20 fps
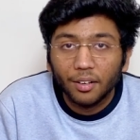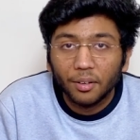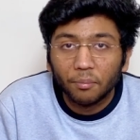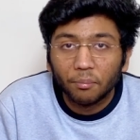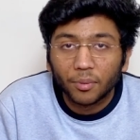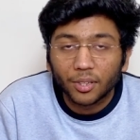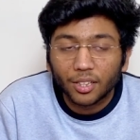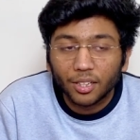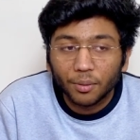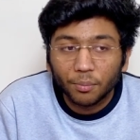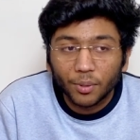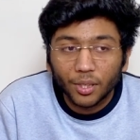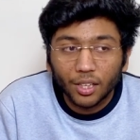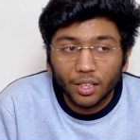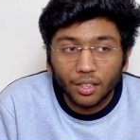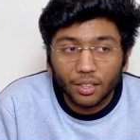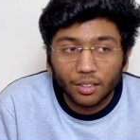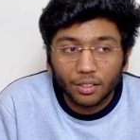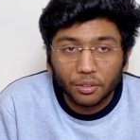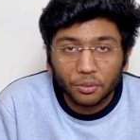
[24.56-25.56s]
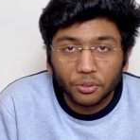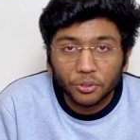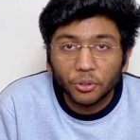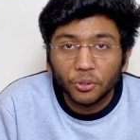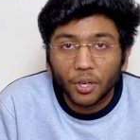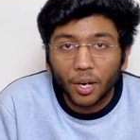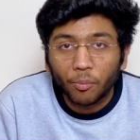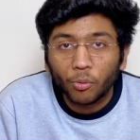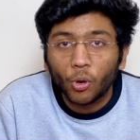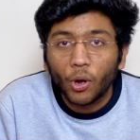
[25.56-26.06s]
मतलब कि जो
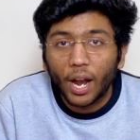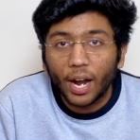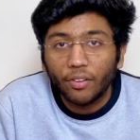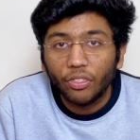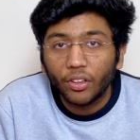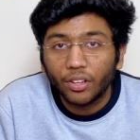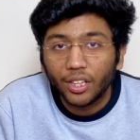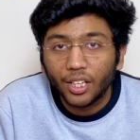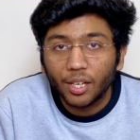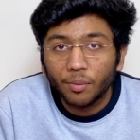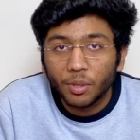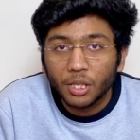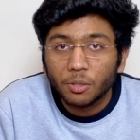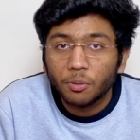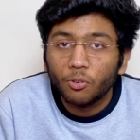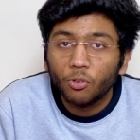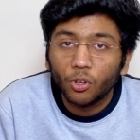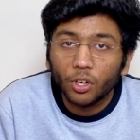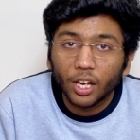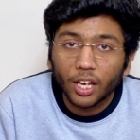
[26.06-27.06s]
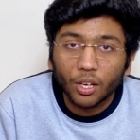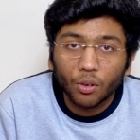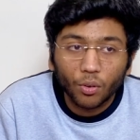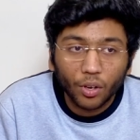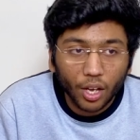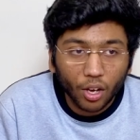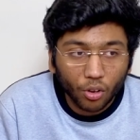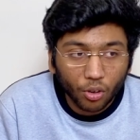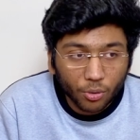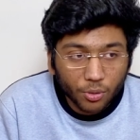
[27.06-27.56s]
आपको ऐड दिखते हैं बीच में वो नहीं
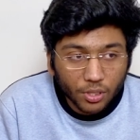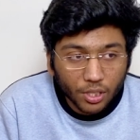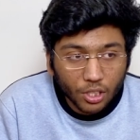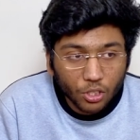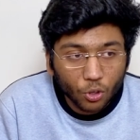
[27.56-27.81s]
होंगे और उससे